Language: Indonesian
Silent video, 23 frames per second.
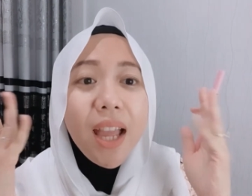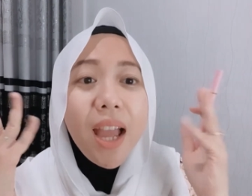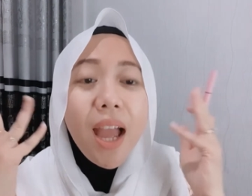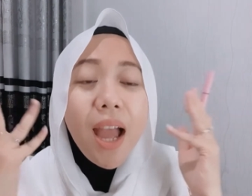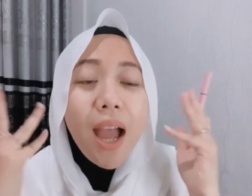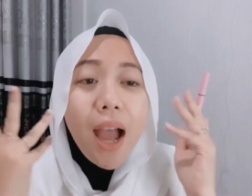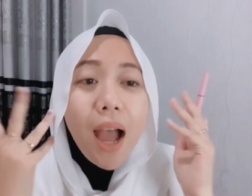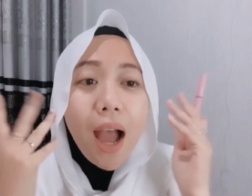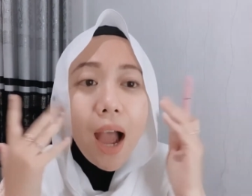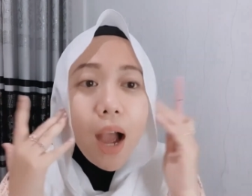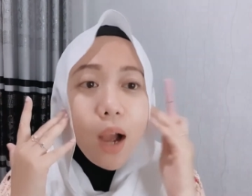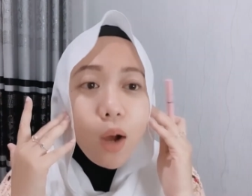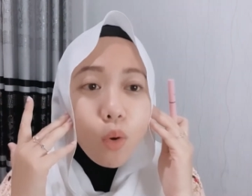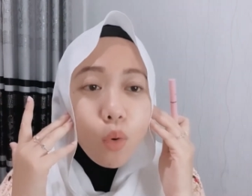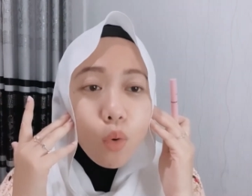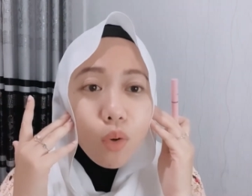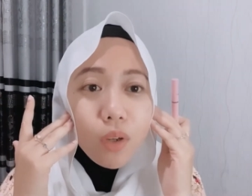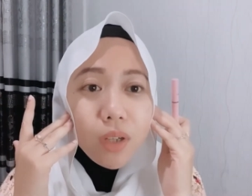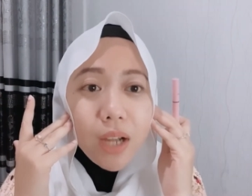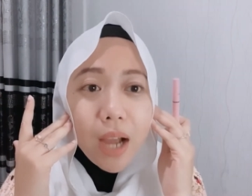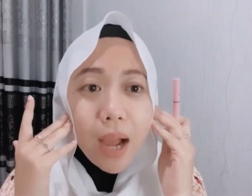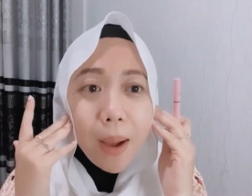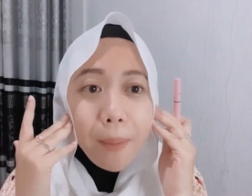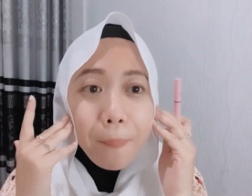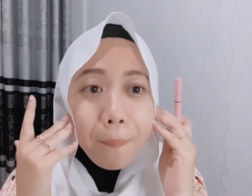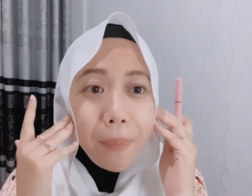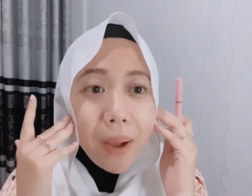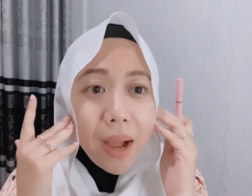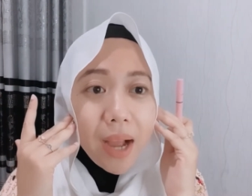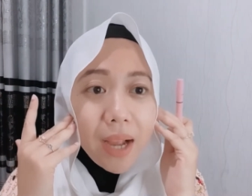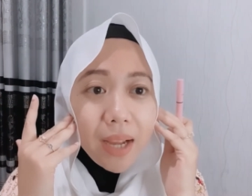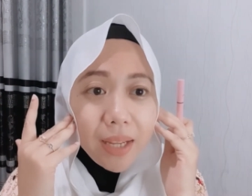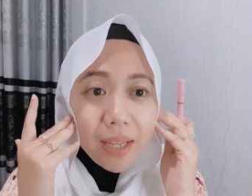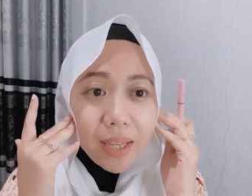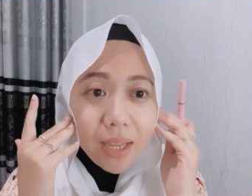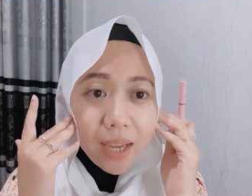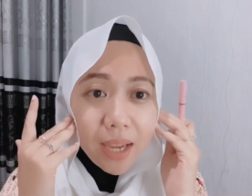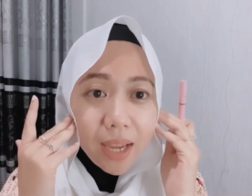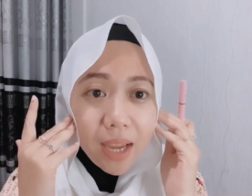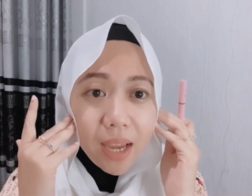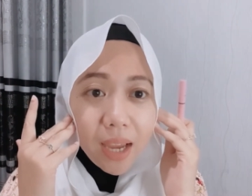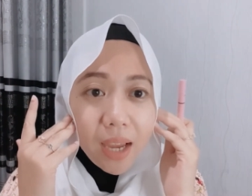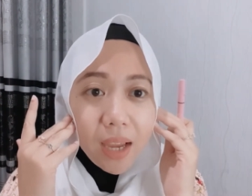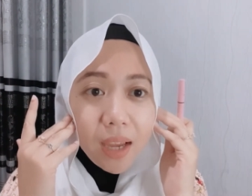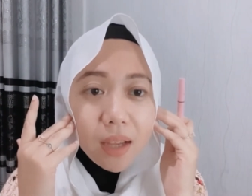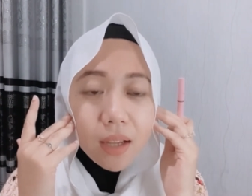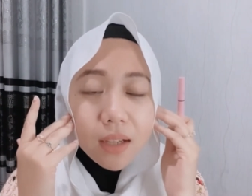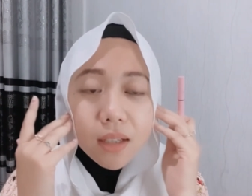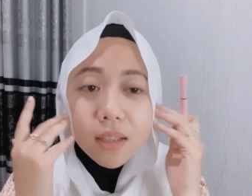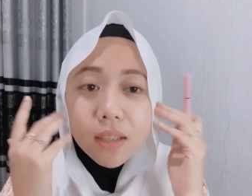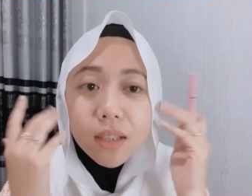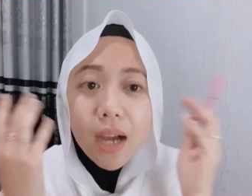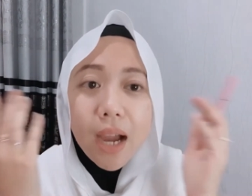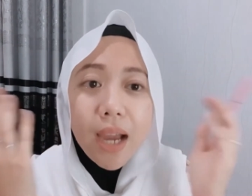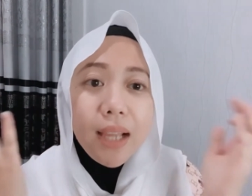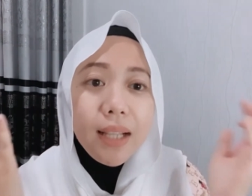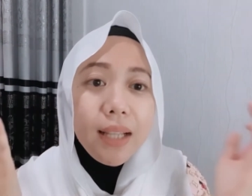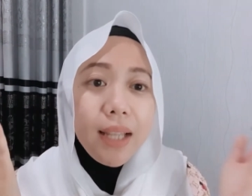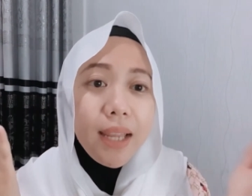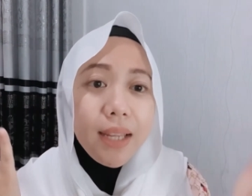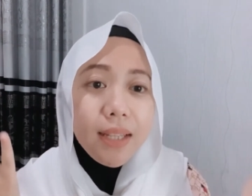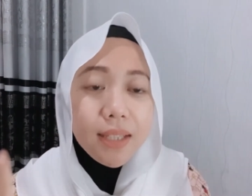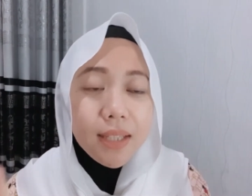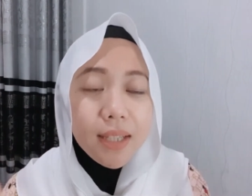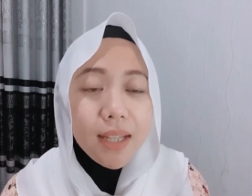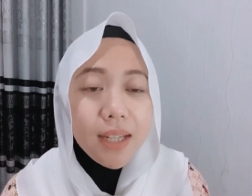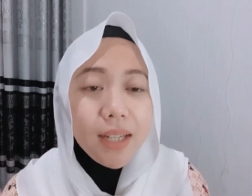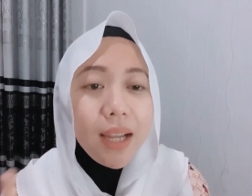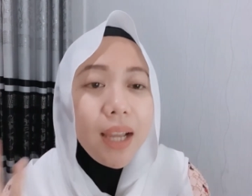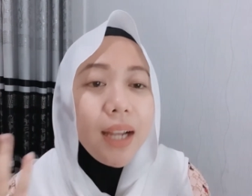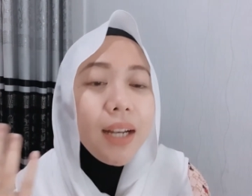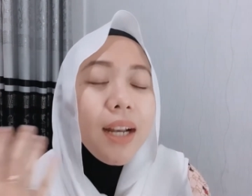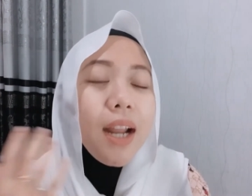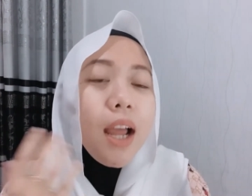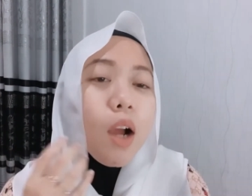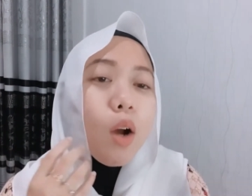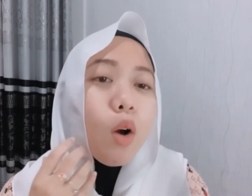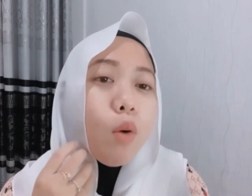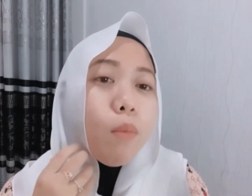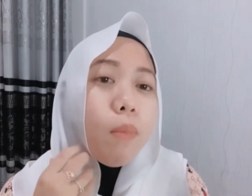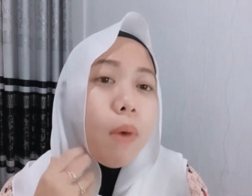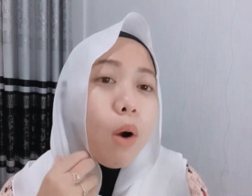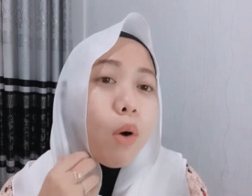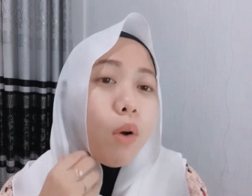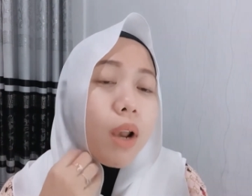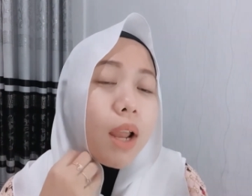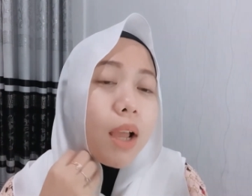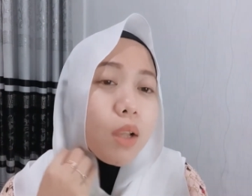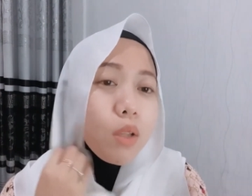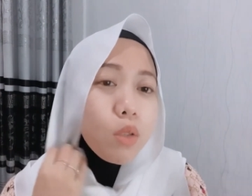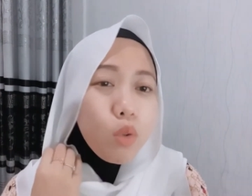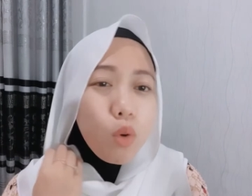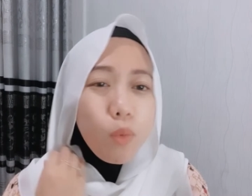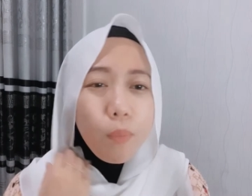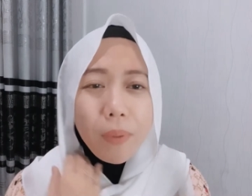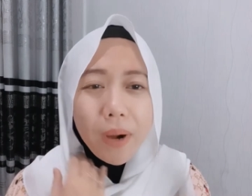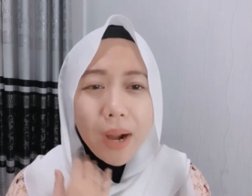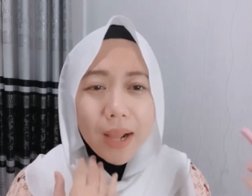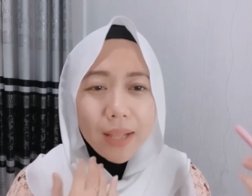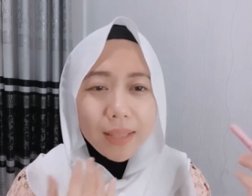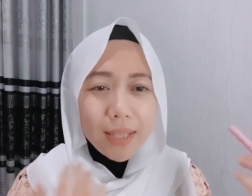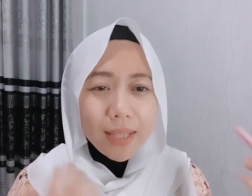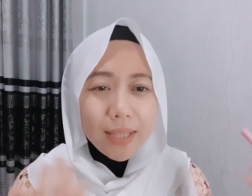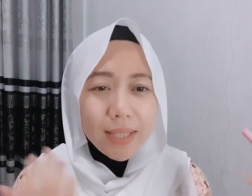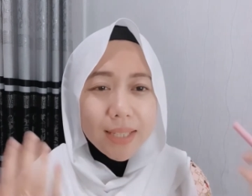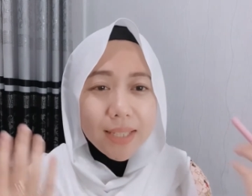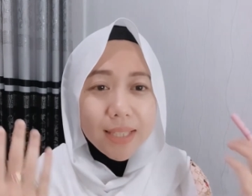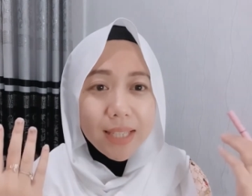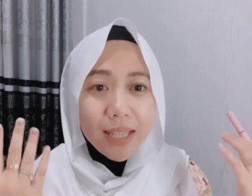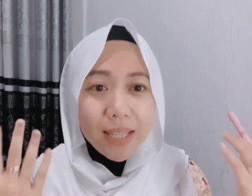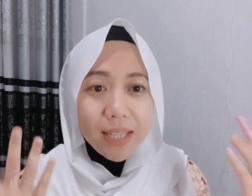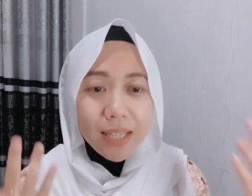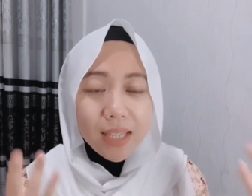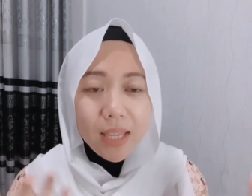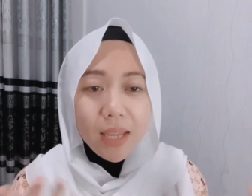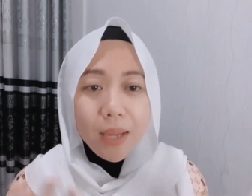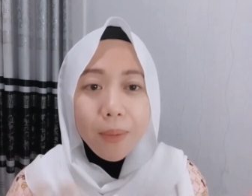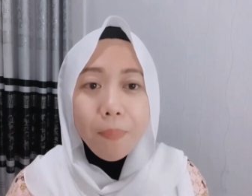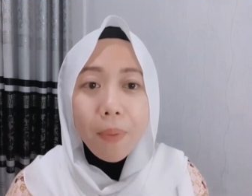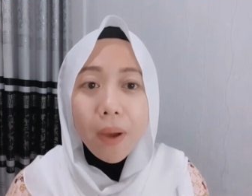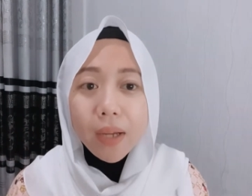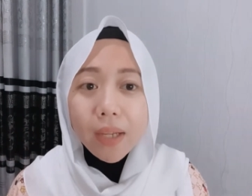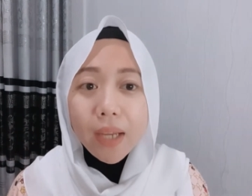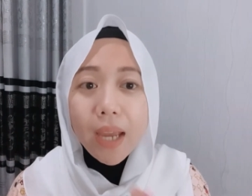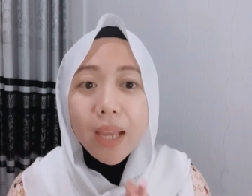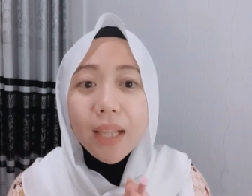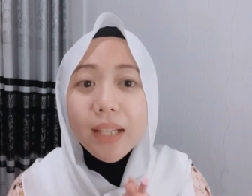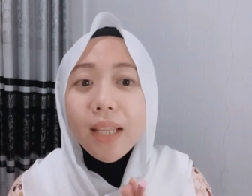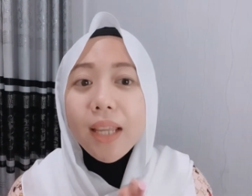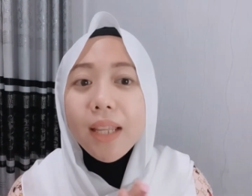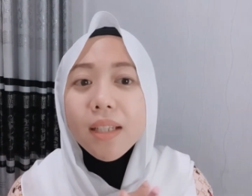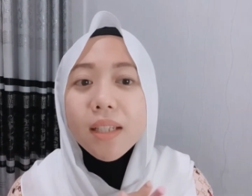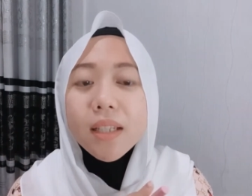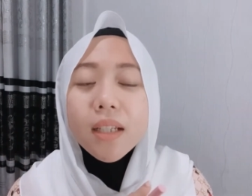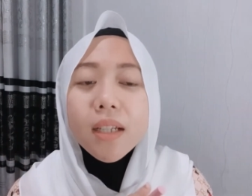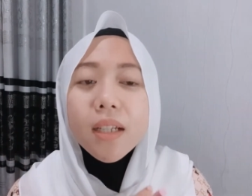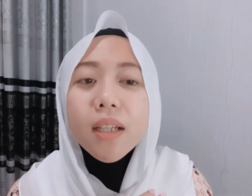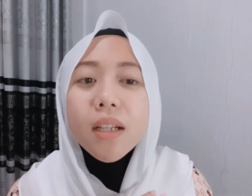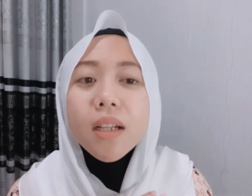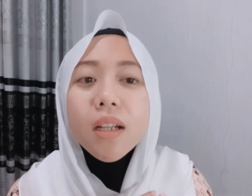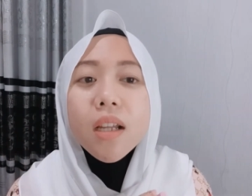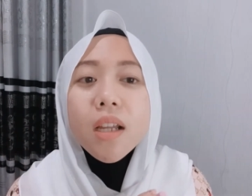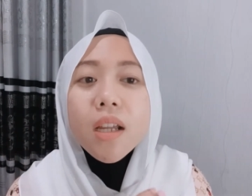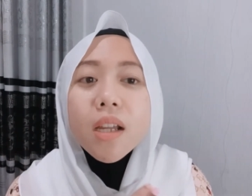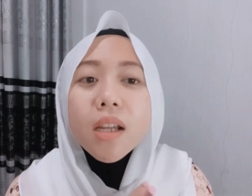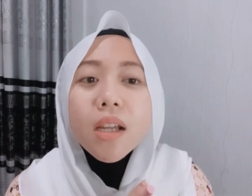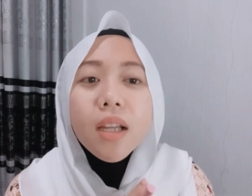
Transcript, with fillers: aku nggak pakai uh, eyeliner karena aku mau langsung praktek di sini pakai eyeliner